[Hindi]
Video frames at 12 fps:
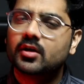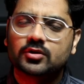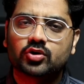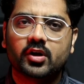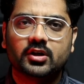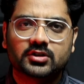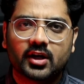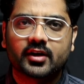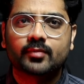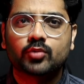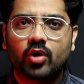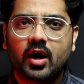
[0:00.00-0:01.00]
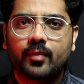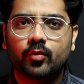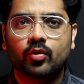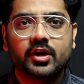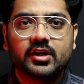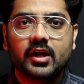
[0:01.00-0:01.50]
या सॉरी स्टार्टअप तो आप
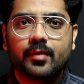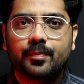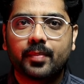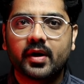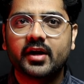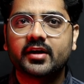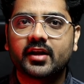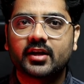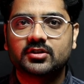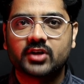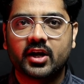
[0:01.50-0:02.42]
हो ये बड़े टेक